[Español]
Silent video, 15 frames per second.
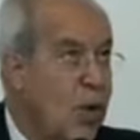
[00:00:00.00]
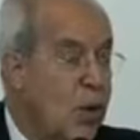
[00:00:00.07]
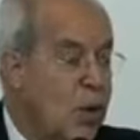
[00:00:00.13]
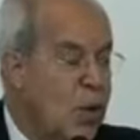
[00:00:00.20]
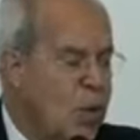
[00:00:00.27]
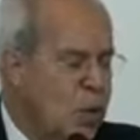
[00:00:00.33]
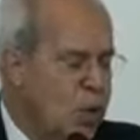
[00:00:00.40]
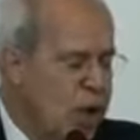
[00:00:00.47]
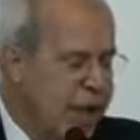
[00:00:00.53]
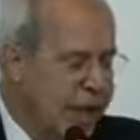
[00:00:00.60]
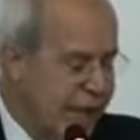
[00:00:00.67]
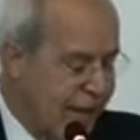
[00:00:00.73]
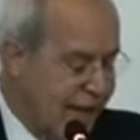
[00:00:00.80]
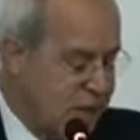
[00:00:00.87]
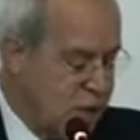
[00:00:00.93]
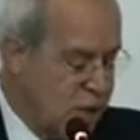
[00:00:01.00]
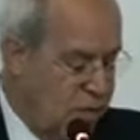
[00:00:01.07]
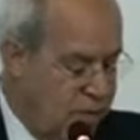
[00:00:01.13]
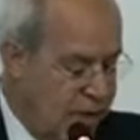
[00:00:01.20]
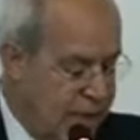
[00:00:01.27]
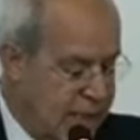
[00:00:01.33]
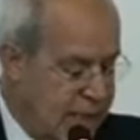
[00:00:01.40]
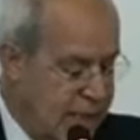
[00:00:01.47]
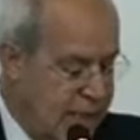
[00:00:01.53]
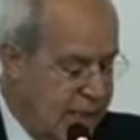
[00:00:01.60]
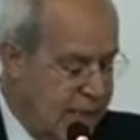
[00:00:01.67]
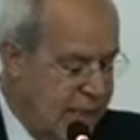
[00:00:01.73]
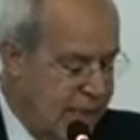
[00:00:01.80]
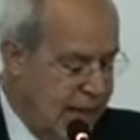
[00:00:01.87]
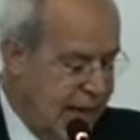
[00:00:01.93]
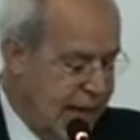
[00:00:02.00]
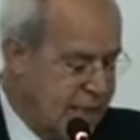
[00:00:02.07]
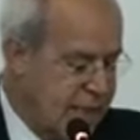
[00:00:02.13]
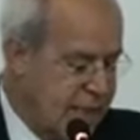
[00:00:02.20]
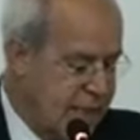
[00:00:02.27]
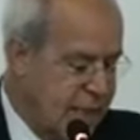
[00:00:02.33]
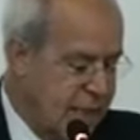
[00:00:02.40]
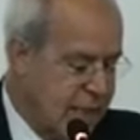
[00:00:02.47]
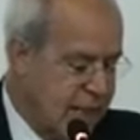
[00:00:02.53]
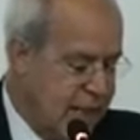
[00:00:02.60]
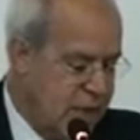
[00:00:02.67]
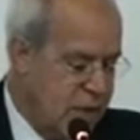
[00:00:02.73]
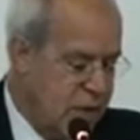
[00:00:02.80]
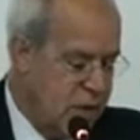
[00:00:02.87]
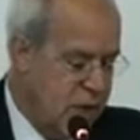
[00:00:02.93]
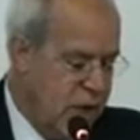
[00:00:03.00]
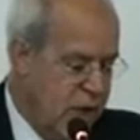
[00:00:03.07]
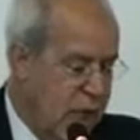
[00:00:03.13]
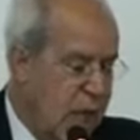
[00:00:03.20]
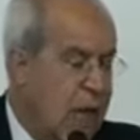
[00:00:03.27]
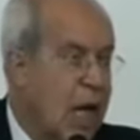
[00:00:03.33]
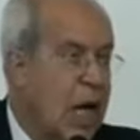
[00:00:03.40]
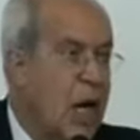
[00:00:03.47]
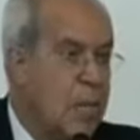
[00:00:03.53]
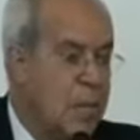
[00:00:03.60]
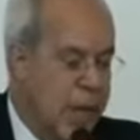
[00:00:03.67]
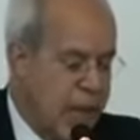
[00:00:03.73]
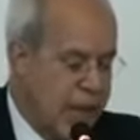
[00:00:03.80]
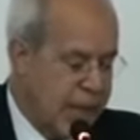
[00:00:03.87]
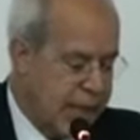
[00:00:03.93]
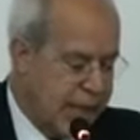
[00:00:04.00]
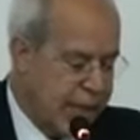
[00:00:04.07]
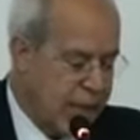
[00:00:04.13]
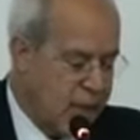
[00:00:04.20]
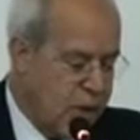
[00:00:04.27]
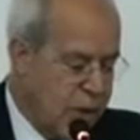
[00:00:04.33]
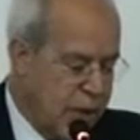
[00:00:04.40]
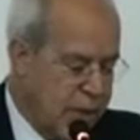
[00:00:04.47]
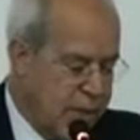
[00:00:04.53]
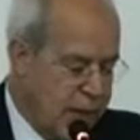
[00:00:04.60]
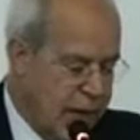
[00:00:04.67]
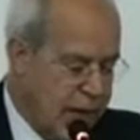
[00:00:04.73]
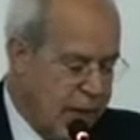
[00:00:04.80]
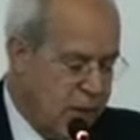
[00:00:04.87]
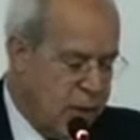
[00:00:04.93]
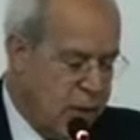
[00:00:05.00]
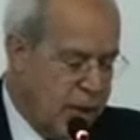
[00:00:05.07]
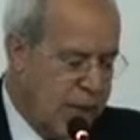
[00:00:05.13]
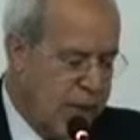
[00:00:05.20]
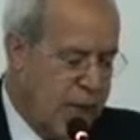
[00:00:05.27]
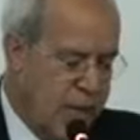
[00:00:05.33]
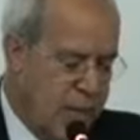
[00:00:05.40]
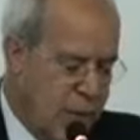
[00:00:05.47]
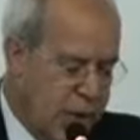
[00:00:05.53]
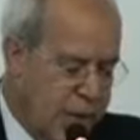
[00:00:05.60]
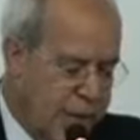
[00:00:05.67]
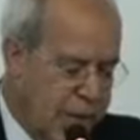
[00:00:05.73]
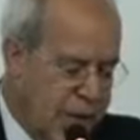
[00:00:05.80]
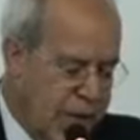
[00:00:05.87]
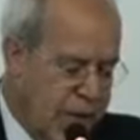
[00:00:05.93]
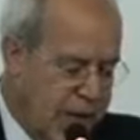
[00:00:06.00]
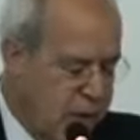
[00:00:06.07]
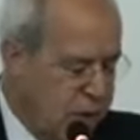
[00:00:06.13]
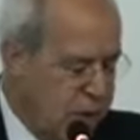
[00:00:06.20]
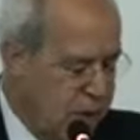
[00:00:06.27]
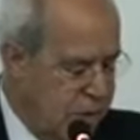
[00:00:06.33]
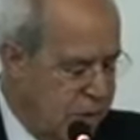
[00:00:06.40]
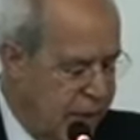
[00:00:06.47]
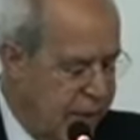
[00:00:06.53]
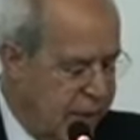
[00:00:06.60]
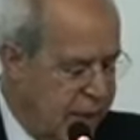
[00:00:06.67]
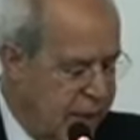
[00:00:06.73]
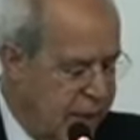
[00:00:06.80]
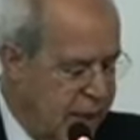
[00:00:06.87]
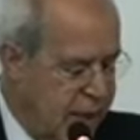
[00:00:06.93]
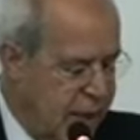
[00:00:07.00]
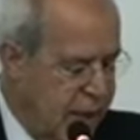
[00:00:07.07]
un liderazgo fácil, hacen de Cristo el verdadero revelador del amor entregado del Padre,